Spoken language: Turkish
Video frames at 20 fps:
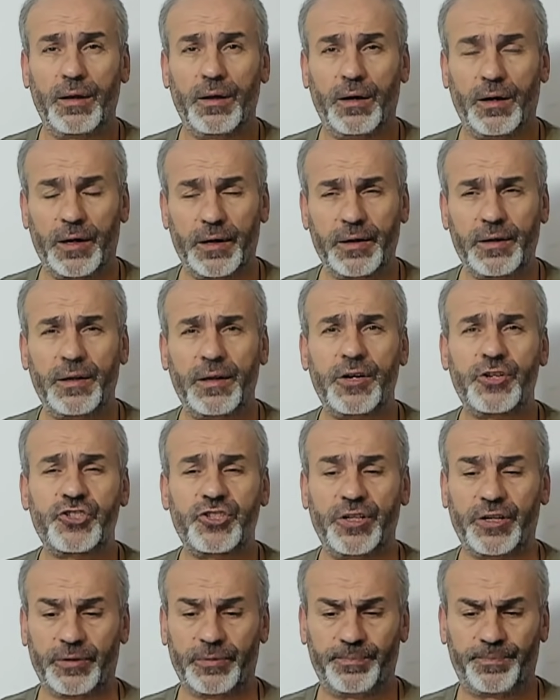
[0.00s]

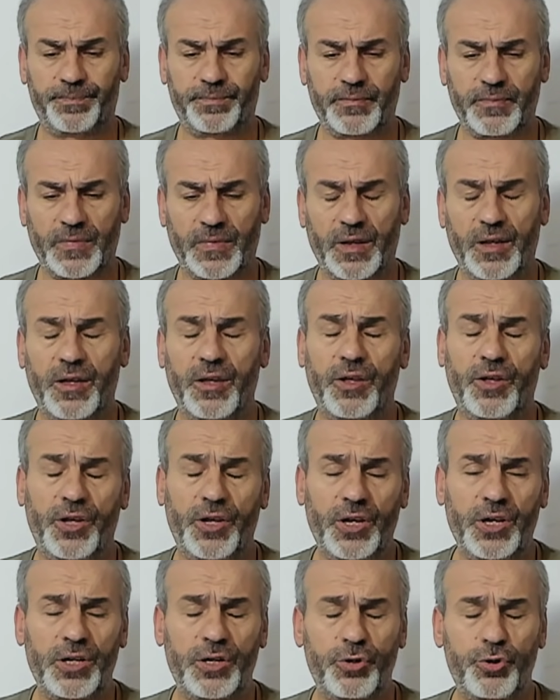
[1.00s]
Arkadaşlar,
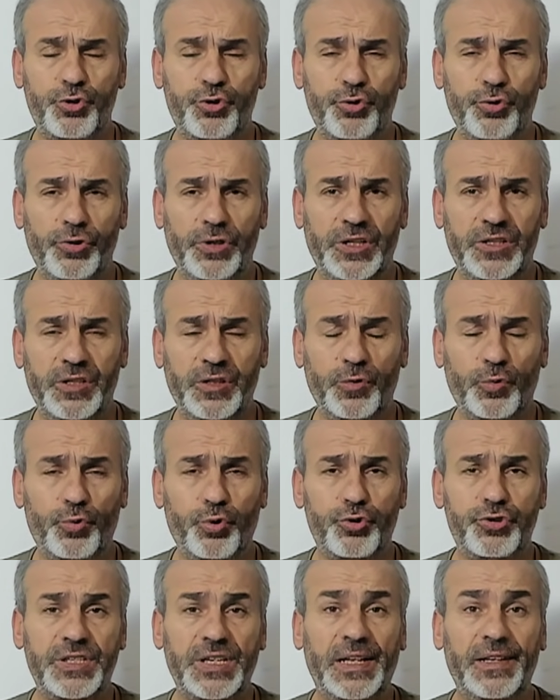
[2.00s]
ehl Sünnet'in
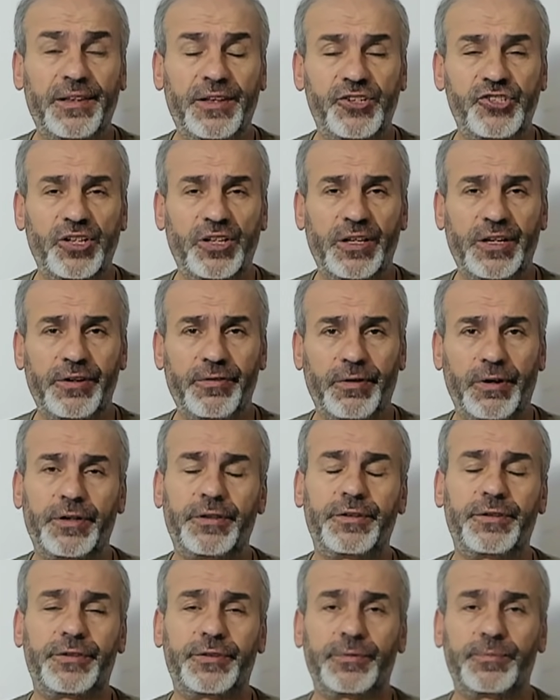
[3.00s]
kutsal geceleri
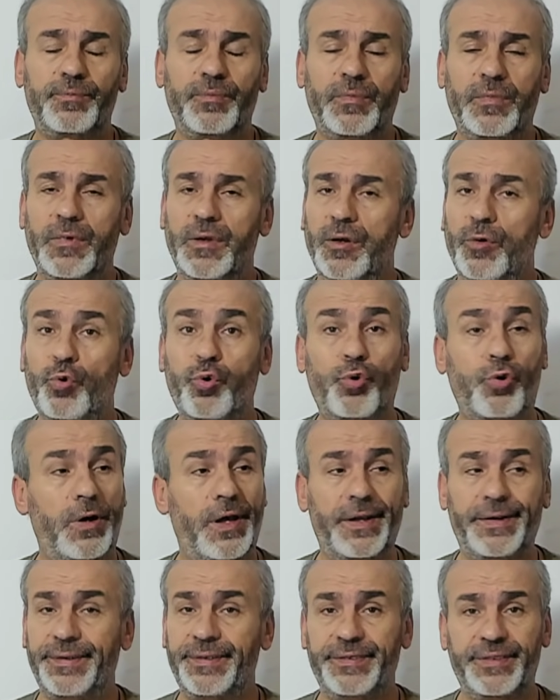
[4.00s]
vardır.
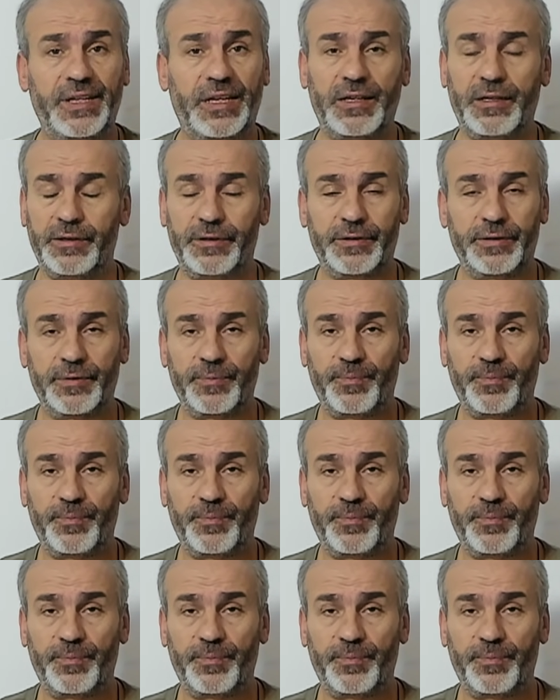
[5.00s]
Kur'an'ın değil.